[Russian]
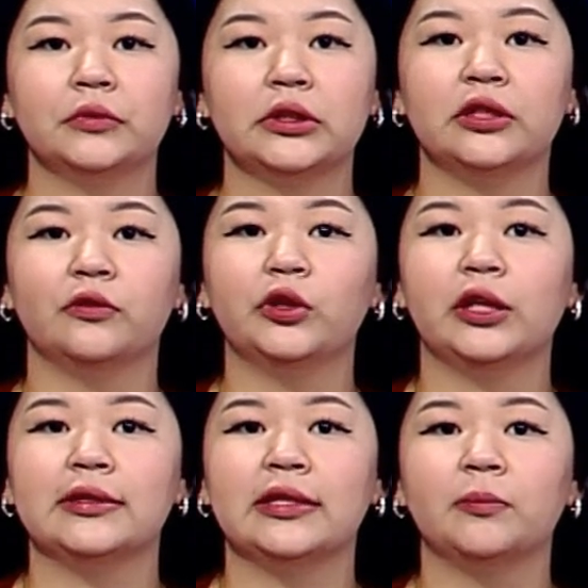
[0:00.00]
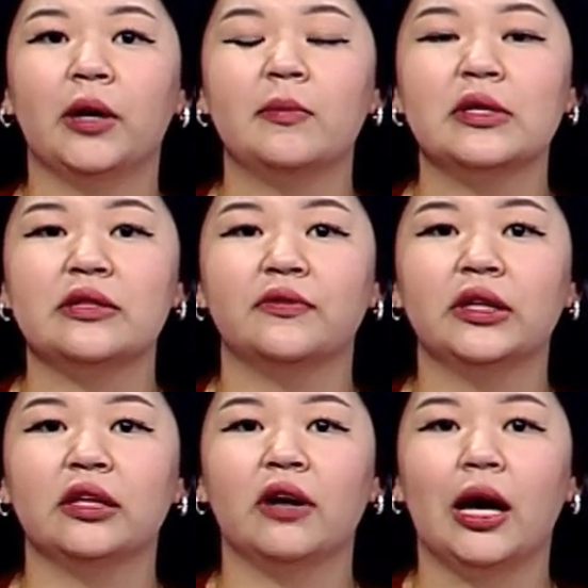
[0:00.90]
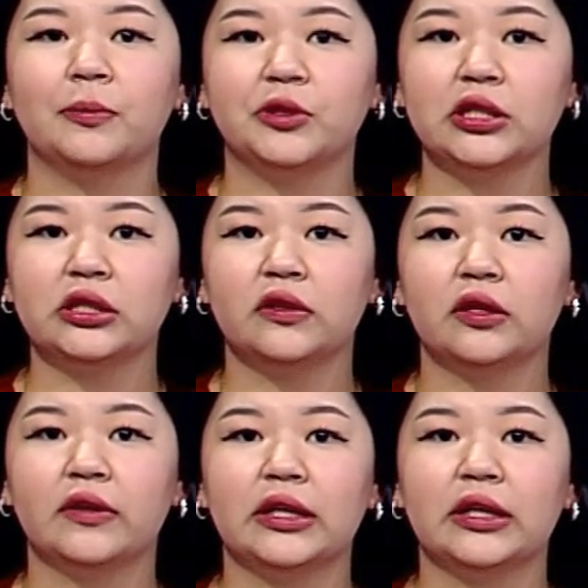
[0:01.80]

Сегодня день памяти видного общественного